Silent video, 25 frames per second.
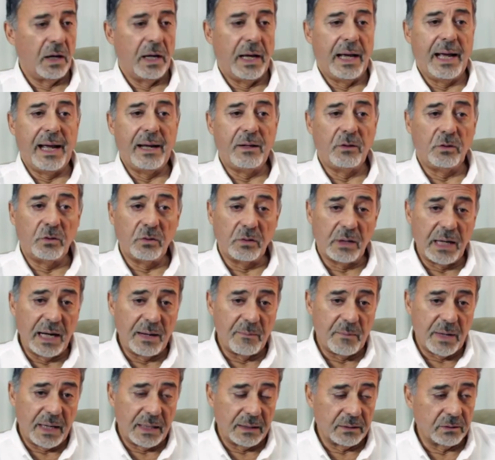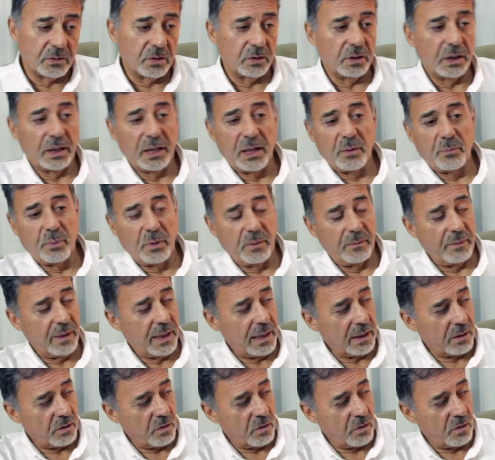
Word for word: En tu cama, donde después vas a